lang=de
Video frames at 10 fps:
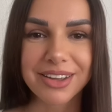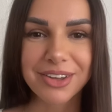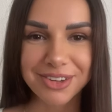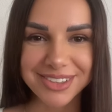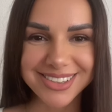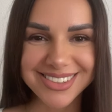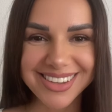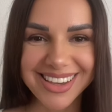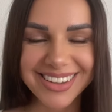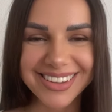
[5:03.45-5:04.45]
Gottes
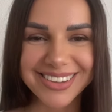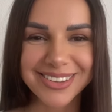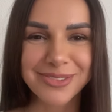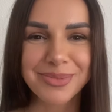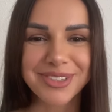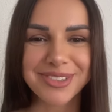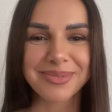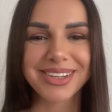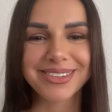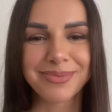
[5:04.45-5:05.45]
Segen und bis zum
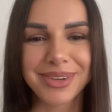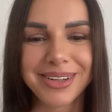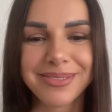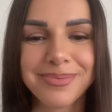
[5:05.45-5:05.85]
nächsten Mal.